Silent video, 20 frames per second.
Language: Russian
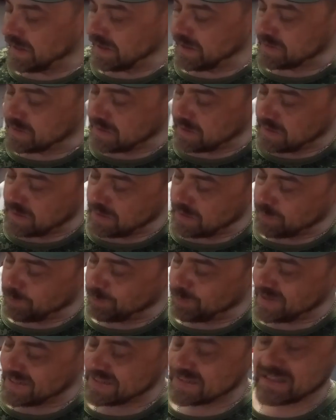это
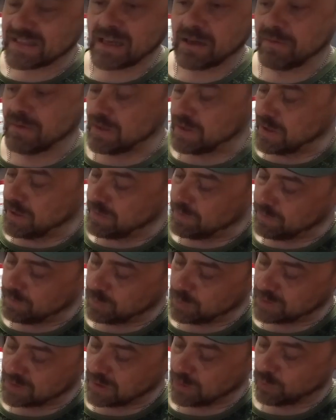поставить
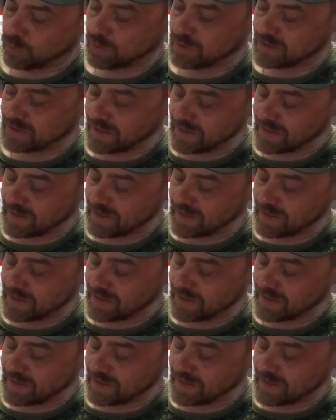вот такой